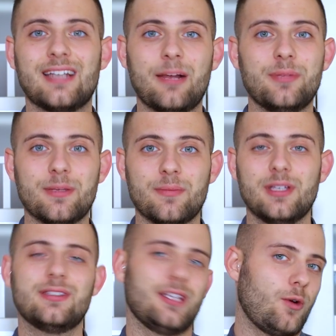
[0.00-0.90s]
nel
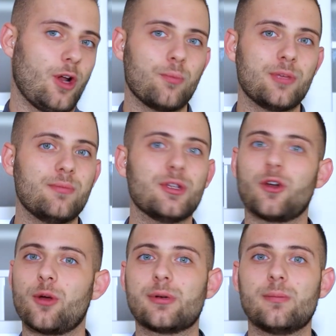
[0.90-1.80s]
bimbi, se non è un bimbi
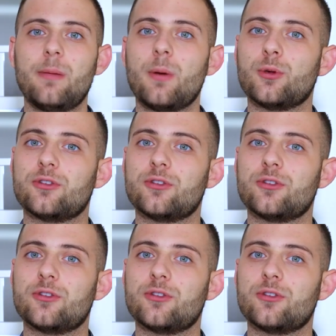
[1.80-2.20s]
non è un problema,